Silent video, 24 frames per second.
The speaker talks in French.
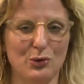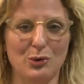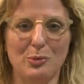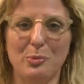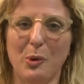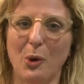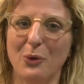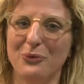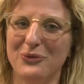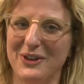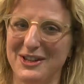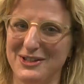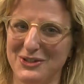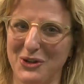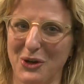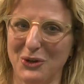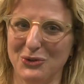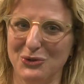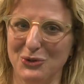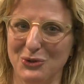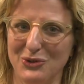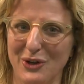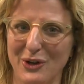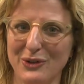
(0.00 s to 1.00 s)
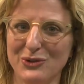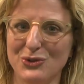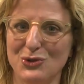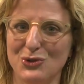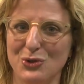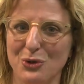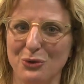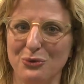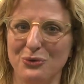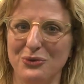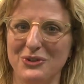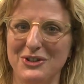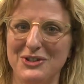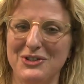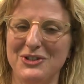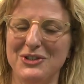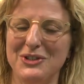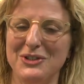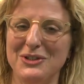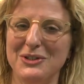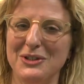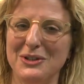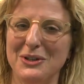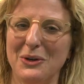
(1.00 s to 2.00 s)
Je suis professeure de danse,
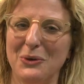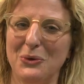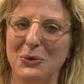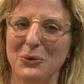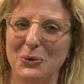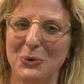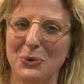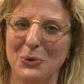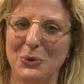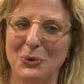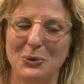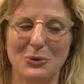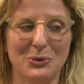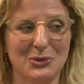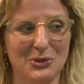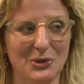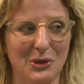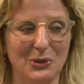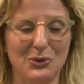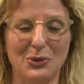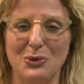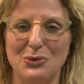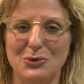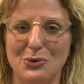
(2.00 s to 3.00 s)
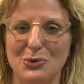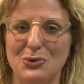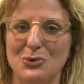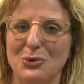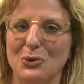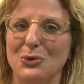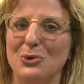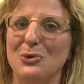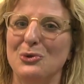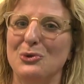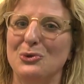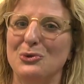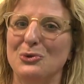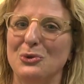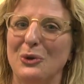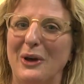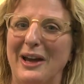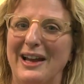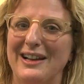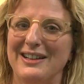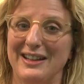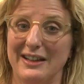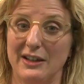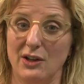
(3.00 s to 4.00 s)
j'officie au Centre
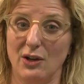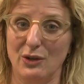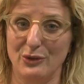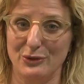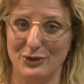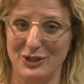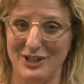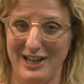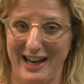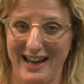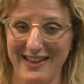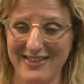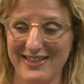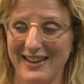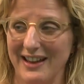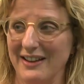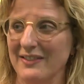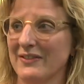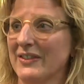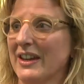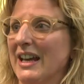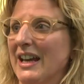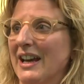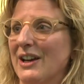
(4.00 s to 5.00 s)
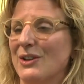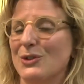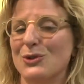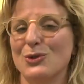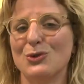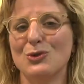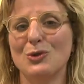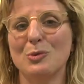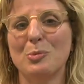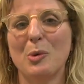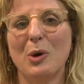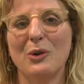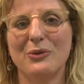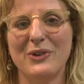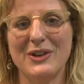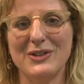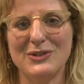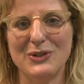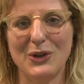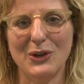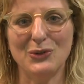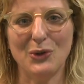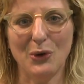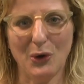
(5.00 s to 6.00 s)
socioculturel des Grands Chênes. Je suis
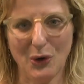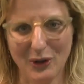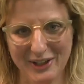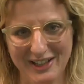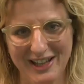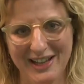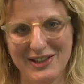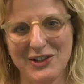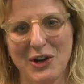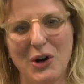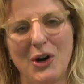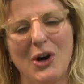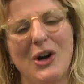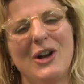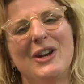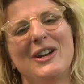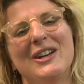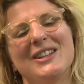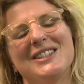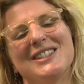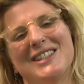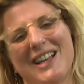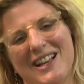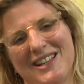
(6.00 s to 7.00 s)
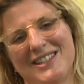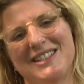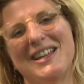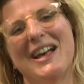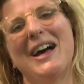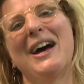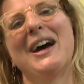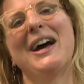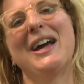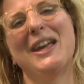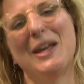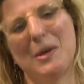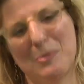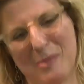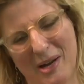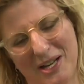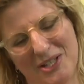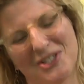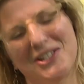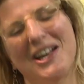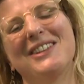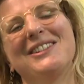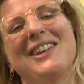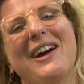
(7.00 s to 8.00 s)
professeure de rock'n'roll, roll, salsa et
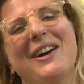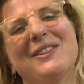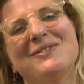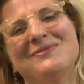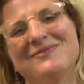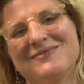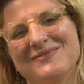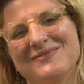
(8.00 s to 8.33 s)
bachata.